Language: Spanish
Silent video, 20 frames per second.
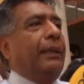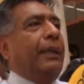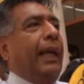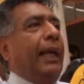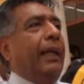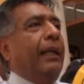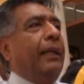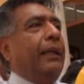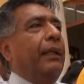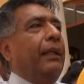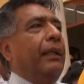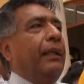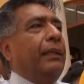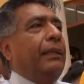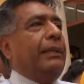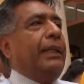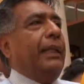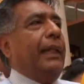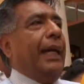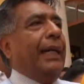tal,
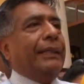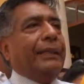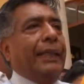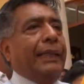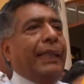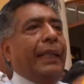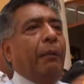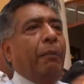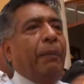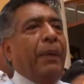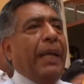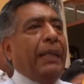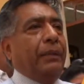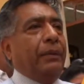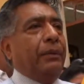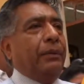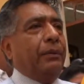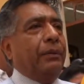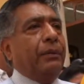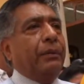sí, hasta tal
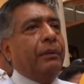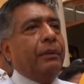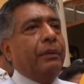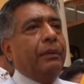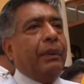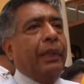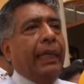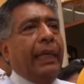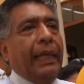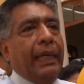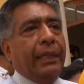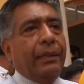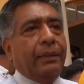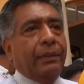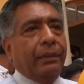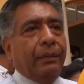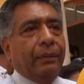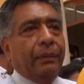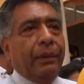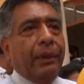plazo, y
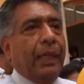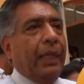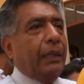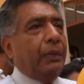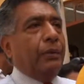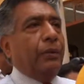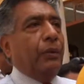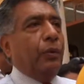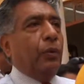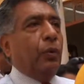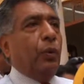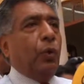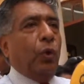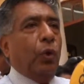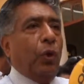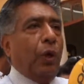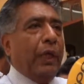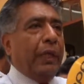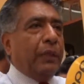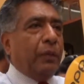listo. Eso
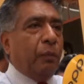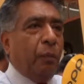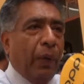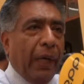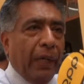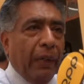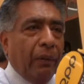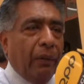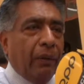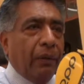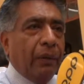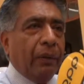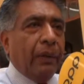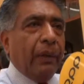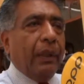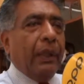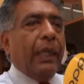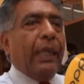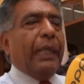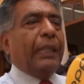no es bueno,
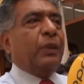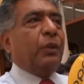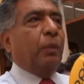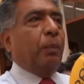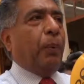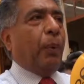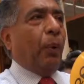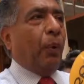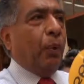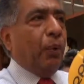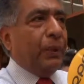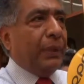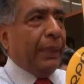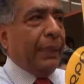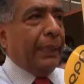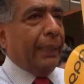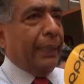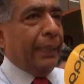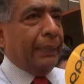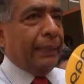eso produce
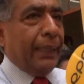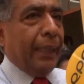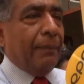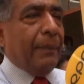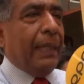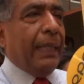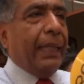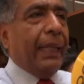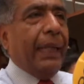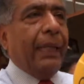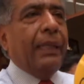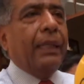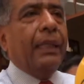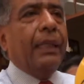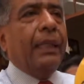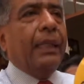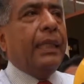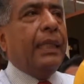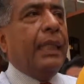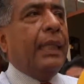inestabilidad
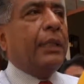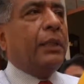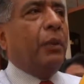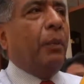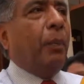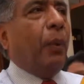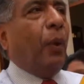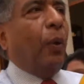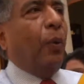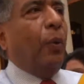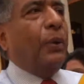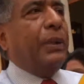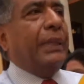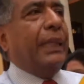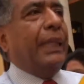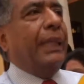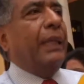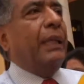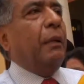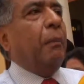y eso
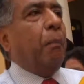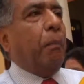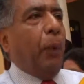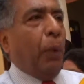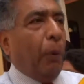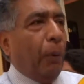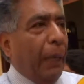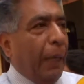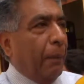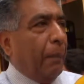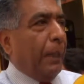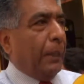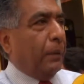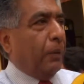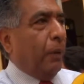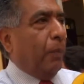produce problemas